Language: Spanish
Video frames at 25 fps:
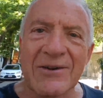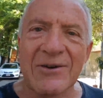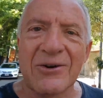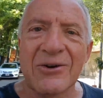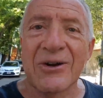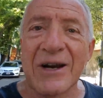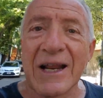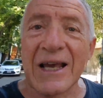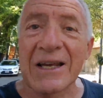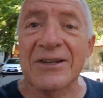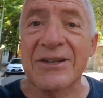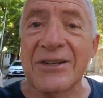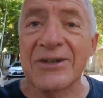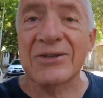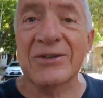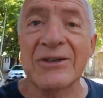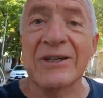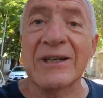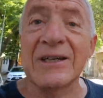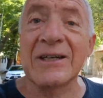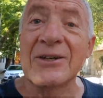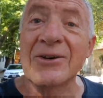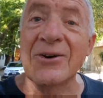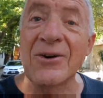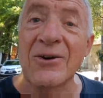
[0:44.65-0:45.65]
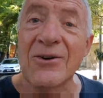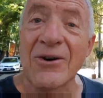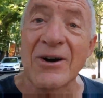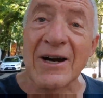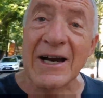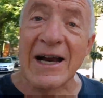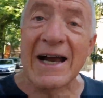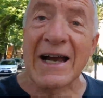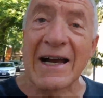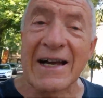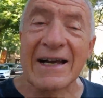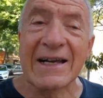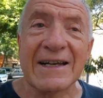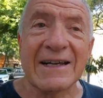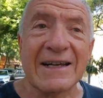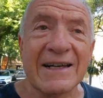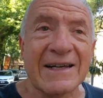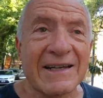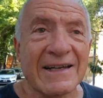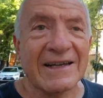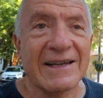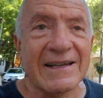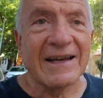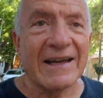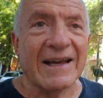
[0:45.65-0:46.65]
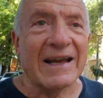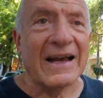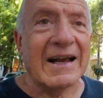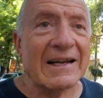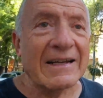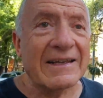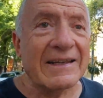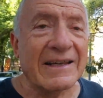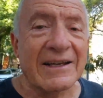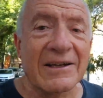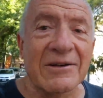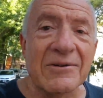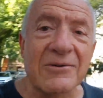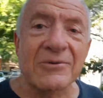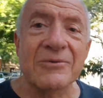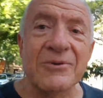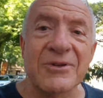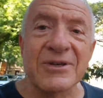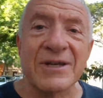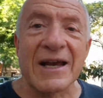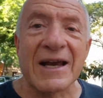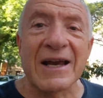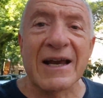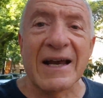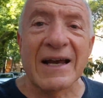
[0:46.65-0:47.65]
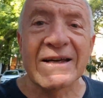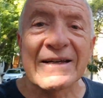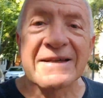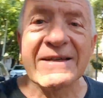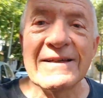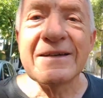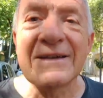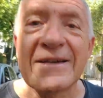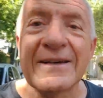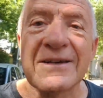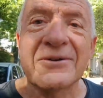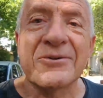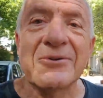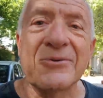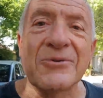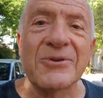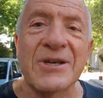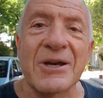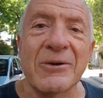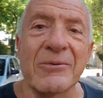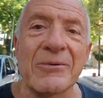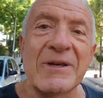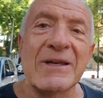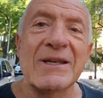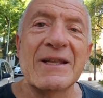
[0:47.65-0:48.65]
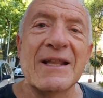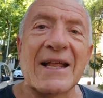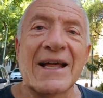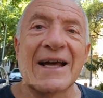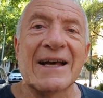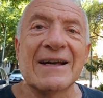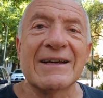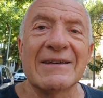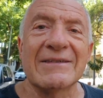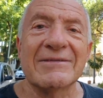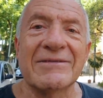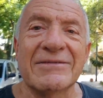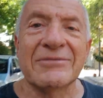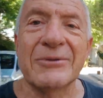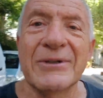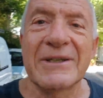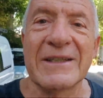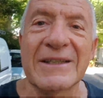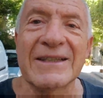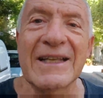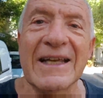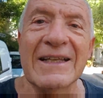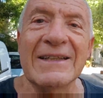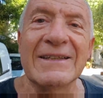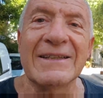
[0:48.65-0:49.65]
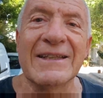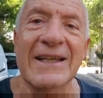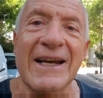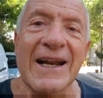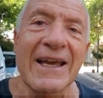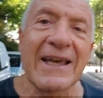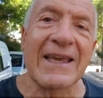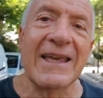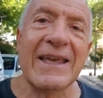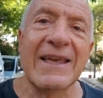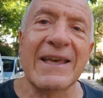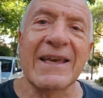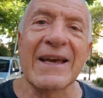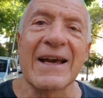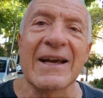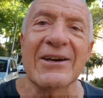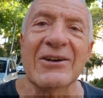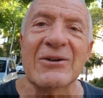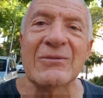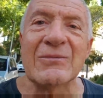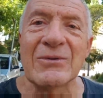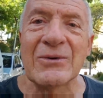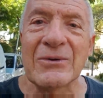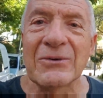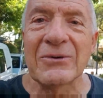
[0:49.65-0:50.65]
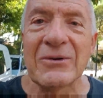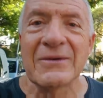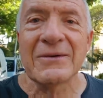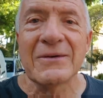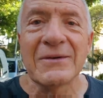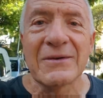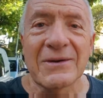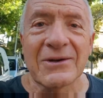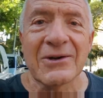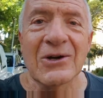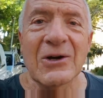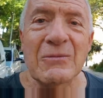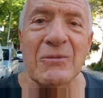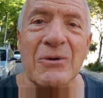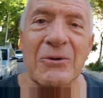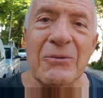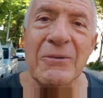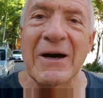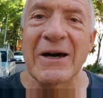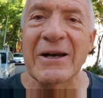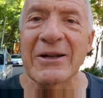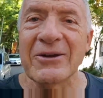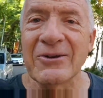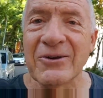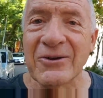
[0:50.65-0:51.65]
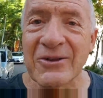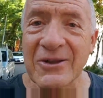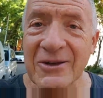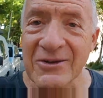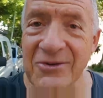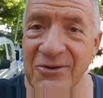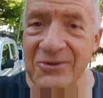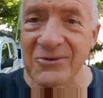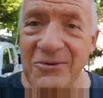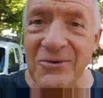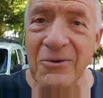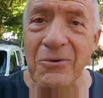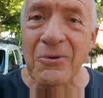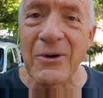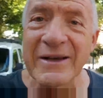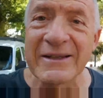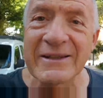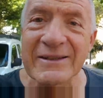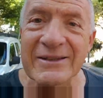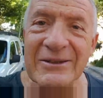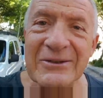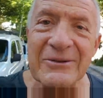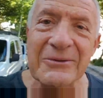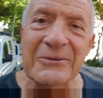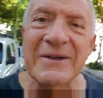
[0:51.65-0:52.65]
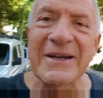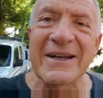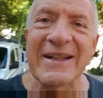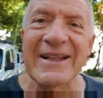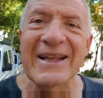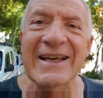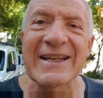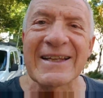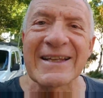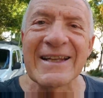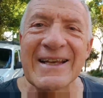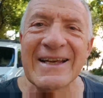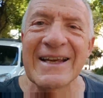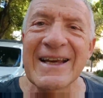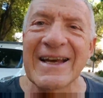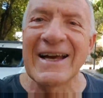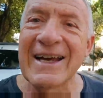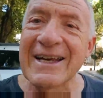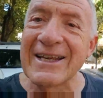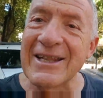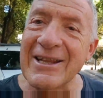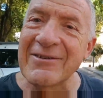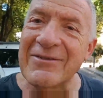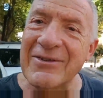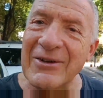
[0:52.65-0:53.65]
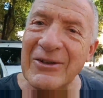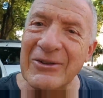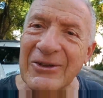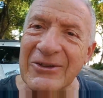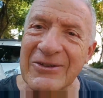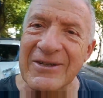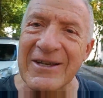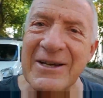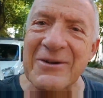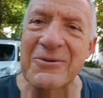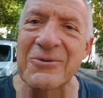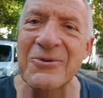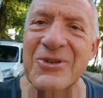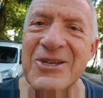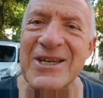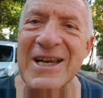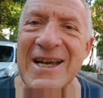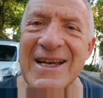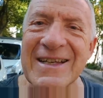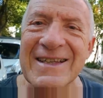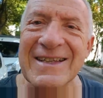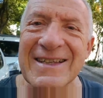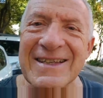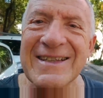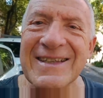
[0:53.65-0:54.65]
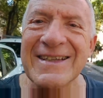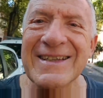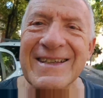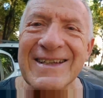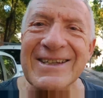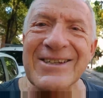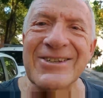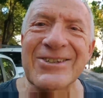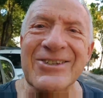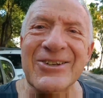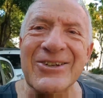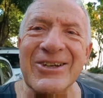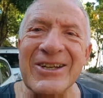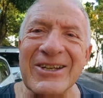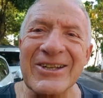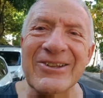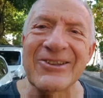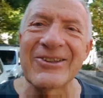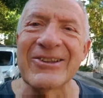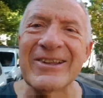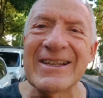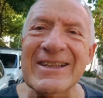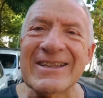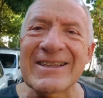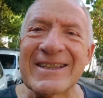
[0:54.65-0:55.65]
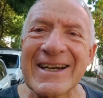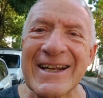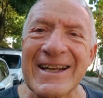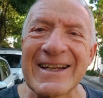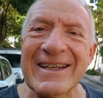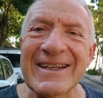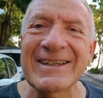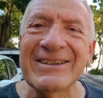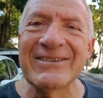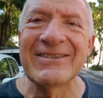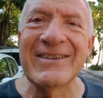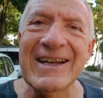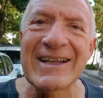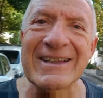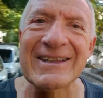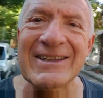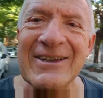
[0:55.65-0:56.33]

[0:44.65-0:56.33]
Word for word: Horacio Quiroga, alguien cuya, cuya vida fue tan trágica como, como varios de sus cuentos, ¿verdad? Ahí de fondo se escucha el sonido del tren. Mira,